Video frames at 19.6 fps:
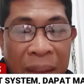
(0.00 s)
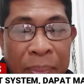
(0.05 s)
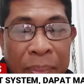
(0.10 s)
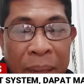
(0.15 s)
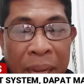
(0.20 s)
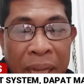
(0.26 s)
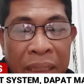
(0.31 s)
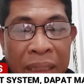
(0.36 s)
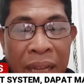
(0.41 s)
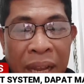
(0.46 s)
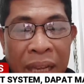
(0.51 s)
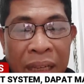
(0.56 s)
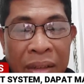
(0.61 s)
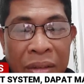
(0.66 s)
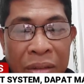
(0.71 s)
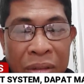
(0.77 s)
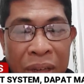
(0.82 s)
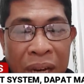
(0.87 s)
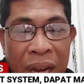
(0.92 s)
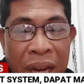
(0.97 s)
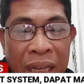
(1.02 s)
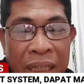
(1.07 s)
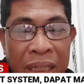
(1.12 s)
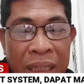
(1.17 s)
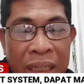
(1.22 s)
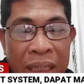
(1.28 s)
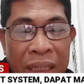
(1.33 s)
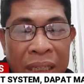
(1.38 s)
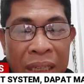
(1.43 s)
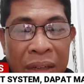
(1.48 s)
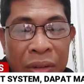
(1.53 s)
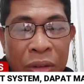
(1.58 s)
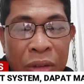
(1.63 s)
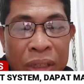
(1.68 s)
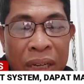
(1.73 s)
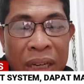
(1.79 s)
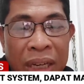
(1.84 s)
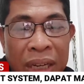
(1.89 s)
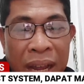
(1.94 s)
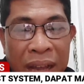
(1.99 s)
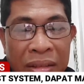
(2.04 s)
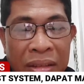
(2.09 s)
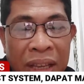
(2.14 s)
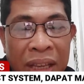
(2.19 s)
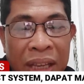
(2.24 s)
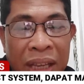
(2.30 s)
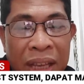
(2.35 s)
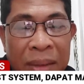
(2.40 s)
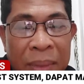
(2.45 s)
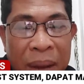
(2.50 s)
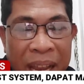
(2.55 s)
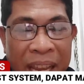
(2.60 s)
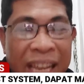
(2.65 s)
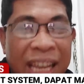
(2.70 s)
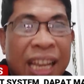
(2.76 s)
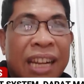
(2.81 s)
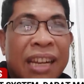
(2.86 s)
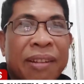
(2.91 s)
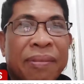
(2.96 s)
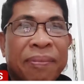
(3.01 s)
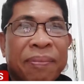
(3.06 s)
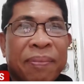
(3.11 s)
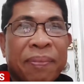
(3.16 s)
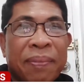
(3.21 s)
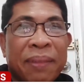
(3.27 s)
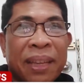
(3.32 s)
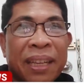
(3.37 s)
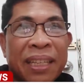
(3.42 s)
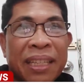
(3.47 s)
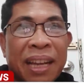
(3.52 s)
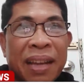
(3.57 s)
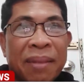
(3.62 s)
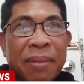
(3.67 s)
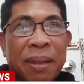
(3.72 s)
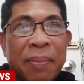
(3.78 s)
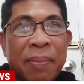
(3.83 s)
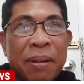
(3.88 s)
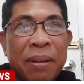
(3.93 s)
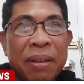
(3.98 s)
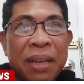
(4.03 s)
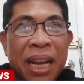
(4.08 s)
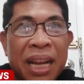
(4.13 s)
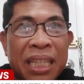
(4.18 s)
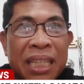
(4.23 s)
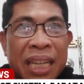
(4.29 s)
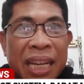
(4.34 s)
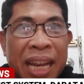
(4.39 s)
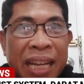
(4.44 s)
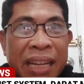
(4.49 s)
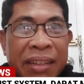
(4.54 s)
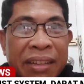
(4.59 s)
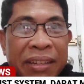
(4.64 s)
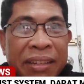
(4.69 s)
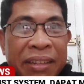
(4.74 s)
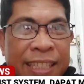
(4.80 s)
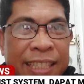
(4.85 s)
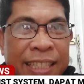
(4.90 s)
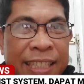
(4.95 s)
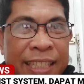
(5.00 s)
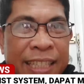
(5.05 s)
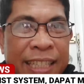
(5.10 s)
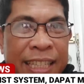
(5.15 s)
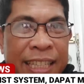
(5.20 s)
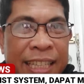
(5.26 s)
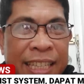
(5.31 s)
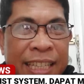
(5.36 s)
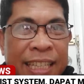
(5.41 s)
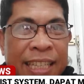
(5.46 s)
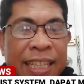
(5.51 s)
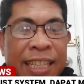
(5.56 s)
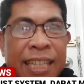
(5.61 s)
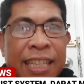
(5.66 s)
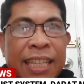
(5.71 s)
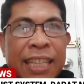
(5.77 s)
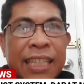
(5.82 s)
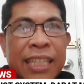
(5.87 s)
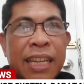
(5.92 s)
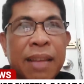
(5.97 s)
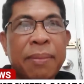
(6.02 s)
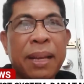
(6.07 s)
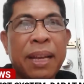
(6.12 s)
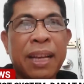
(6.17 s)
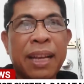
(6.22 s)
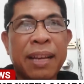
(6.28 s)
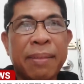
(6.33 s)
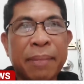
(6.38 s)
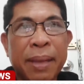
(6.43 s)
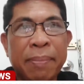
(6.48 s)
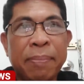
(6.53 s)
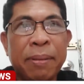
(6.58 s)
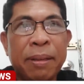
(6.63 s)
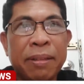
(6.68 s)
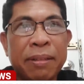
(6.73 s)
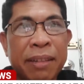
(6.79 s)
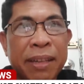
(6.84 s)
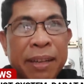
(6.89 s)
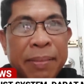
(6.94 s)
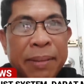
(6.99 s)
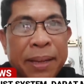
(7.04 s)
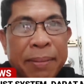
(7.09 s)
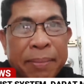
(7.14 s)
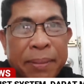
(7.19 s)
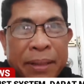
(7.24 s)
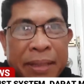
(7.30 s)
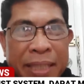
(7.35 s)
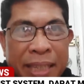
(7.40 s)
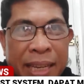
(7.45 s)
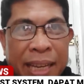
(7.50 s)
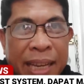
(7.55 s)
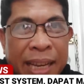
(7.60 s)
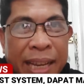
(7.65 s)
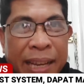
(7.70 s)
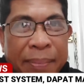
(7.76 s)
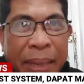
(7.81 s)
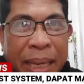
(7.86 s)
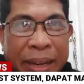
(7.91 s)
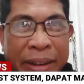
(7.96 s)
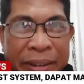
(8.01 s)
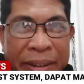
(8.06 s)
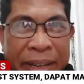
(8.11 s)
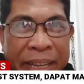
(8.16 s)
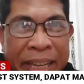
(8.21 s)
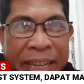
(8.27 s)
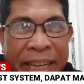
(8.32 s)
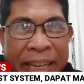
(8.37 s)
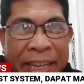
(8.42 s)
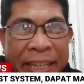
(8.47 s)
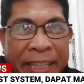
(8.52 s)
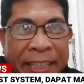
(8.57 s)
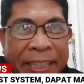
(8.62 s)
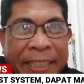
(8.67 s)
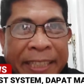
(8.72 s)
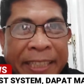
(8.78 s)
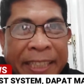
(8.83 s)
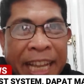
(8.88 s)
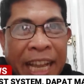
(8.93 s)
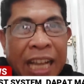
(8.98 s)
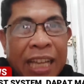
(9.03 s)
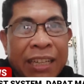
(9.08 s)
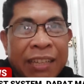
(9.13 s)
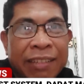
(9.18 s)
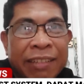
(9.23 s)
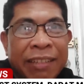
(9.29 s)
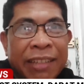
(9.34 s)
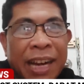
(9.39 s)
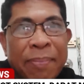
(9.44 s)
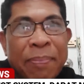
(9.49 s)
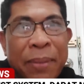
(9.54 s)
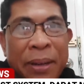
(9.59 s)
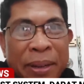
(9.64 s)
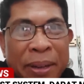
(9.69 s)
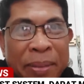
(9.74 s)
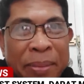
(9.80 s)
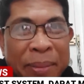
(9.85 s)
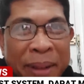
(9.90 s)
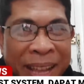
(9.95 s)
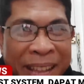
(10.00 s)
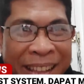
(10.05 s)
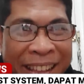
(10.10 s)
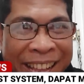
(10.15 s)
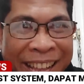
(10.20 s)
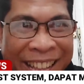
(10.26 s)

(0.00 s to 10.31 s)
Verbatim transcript: dapat ang unang una nating gibain, sabi po ng senador. Sa bagay, may punto naman po si Binoy. Ako, approve.